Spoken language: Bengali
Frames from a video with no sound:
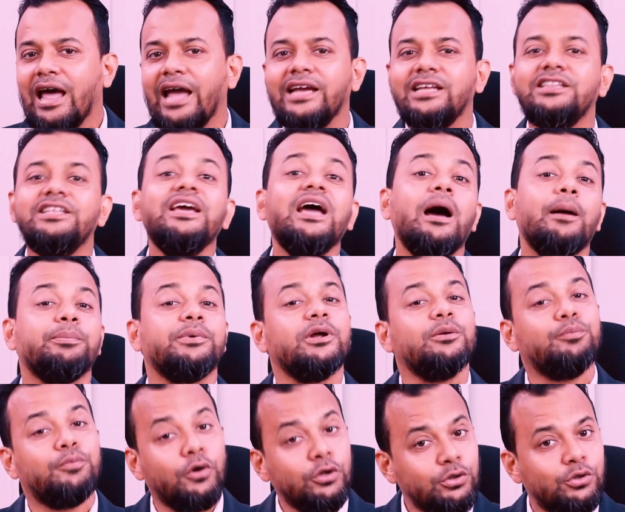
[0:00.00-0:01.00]
লাইক দিয়ে
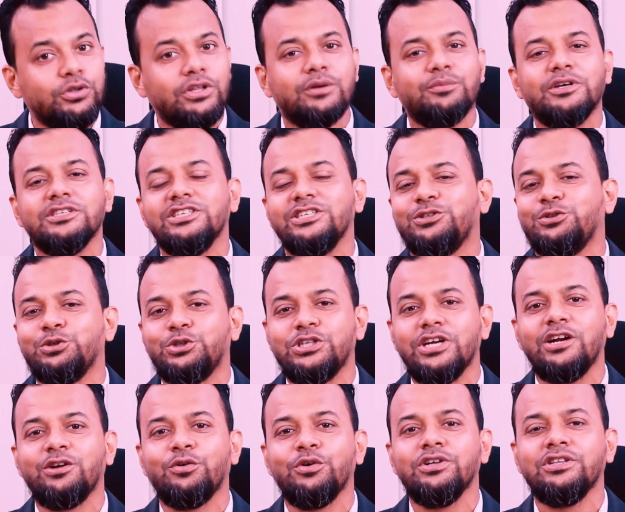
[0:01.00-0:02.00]
আপনার বন্ধুদের মাঝে একটু
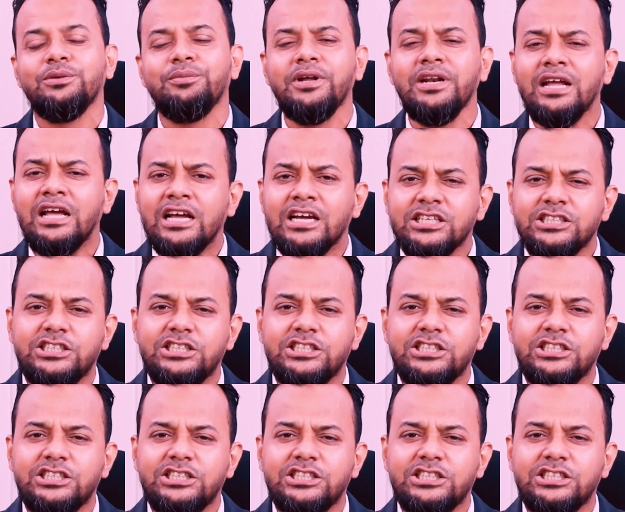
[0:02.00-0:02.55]
শেয়ার করে দেবেন